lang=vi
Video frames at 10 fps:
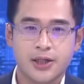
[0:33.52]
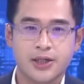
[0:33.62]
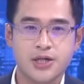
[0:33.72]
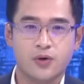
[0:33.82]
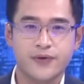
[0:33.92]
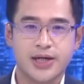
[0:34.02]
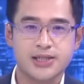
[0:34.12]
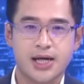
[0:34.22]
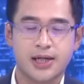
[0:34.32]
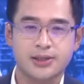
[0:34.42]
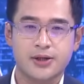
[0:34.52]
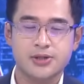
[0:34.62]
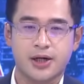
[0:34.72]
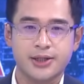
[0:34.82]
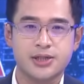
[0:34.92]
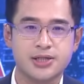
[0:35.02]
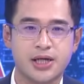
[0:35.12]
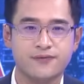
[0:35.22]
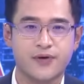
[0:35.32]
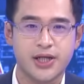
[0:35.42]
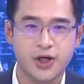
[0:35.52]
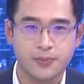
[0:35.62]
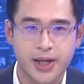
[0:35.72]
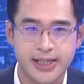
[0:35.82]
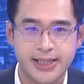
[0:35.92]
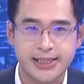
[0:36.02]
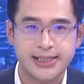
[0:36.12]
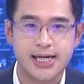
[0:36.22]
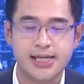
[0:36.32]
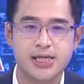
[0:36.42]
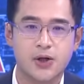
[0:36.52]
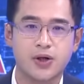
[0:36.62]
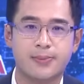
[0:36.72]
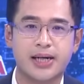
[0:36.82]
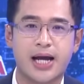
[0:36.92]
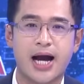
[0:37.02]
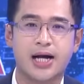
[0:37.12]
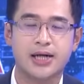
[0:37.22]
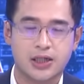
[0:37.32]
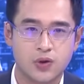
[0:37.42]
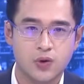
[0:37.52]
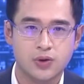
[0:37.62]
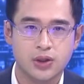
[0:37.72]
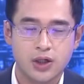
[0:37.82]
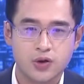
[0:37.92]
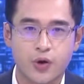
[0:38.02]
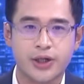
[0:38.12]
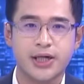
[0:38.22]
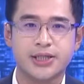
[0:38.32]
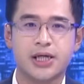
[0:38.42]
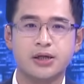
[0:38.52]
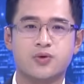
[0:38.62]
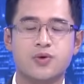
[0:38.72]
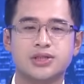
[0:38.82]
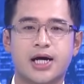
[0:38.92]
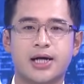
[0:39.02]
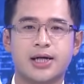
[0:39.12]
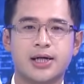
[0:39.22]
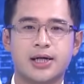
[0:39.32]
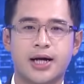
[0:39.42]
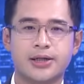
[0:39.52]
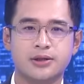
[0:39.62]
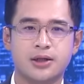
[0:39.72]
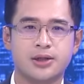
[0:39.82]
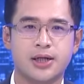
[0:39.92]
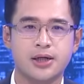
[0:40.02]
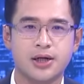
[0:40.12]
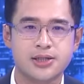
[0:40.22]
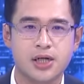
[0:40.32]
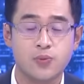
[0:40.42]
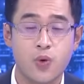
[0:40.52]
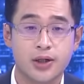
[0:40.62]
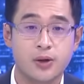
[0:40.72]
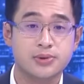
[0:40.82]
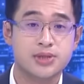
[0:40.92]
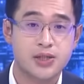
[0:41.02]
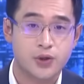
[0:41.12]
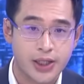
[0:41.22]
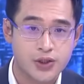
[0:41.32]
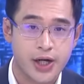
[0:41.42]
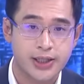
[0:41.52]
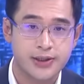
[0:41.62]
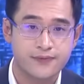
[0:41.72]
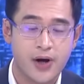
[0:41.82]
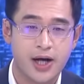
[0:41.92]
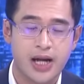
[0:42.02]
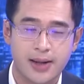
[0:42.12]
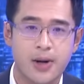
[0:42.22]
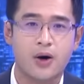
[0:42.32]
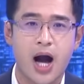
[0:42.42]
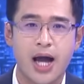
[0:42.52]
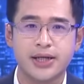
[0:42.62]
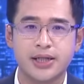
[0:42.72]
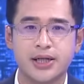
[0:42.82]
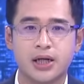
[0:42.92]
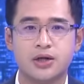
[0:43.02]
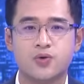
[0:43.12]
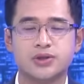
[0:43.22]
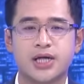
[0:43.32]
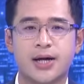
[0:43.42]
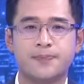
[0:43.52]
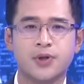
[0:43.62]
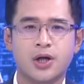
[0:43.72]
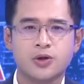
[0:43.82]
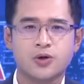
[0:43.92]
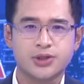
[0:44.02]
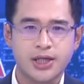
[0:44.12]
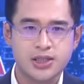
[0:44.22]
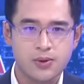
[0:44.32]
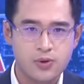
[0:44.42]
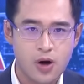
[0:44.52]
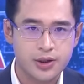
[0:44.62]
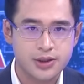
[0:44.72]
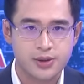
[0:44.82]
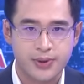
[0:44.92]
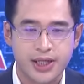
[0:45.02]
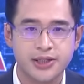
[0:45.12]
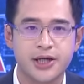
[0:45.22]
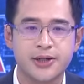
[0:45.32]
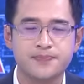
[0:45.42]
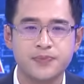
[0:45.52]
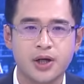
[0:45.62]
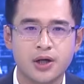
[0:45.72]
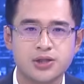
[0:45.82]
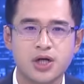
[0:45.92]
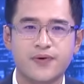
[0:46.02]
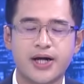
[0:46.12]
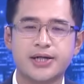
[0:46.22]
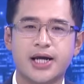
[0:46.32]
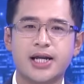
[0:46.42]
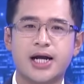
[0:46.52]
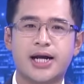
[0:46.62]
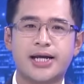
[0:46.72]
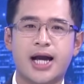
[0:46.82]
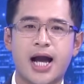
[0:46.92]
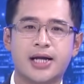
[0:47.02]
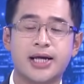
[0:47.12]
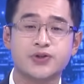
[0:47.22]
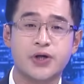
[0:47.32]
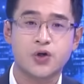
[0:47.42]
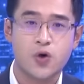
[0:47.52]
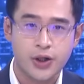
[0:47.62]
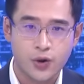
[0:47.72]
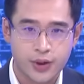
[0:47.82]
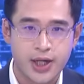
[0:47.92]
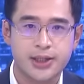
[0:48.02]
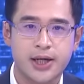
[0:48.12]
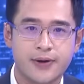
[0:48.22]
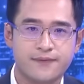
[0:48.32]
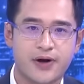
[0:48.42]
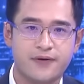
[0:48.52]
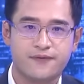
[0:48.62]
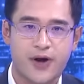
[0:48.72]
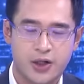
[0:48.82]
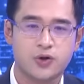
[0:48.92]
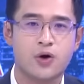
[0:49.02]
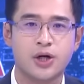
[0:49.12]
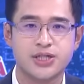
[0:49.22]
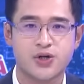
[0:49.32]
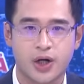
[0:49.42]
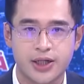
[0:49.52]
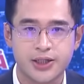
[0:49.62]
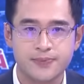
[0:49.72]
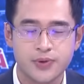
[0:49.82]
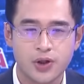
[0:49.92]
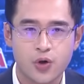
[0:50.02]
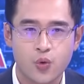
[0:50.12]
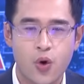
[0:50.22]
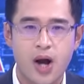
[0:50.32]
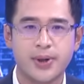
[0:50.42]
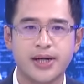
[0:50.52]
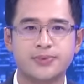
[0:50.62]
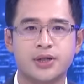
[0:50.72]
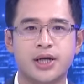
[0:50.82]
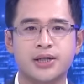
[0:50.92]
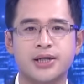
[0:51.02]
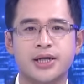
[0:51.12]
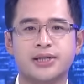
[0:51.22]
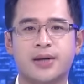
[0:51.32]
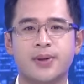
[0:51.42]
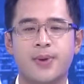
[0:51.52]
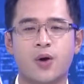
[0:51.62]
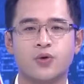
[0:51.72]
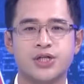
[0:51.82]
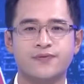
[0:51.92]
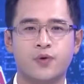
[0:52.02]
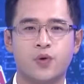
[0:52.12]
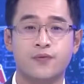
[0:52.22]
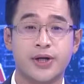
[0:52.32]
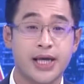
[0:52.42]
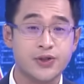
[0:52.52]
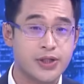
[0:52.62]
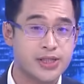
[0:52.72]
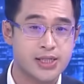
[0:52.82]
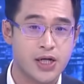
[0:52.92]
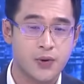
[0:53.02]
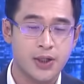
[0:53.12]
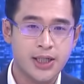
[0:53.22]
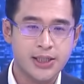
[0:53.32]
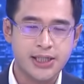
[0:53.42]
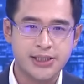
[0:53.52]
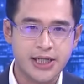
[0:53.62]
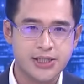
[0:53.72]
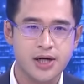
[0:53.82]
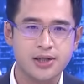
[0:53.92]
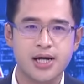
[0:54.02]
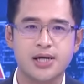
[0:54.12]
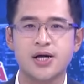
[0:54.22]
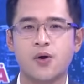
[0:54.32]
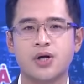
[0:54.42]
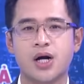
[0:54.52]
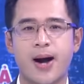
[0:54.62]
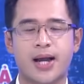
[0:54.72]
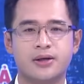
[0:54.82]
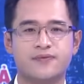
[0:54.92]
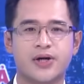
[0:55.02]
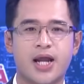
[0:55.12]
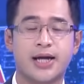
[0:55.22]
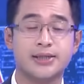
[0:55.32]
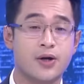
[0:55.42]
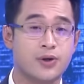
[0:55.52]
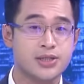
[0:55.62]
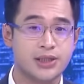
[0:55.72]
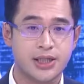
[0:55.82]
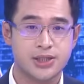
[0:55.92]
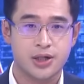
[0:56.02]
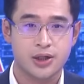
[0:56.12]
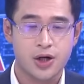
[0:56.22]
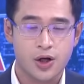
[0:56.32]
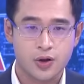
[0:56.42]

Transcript: Kính chào quý vị khán giả đang theo dõi chương trình Vấn đề hôm nay. Xăng dầu là mặt hàng đặc thù có ý nghĩa chiến lược quốc gia, ảnh hưởng đến đời sống, hoạt động sản xuất kinh doanh và đảm bảo an ninh năng lượng quốc gia, có tính sống còn trong nền kinh tế. Do vậy, đây là ngành hàng kinh doanh có điều kiện và phải có cơ chế quản lý. Qua mười năm thực hiện Nghị định tám mươi ba của Chính phủ về kinh doanh xăng dầu, thì thị trường xăng dầu cơ bản được vận hành theo cơ chế thị trường,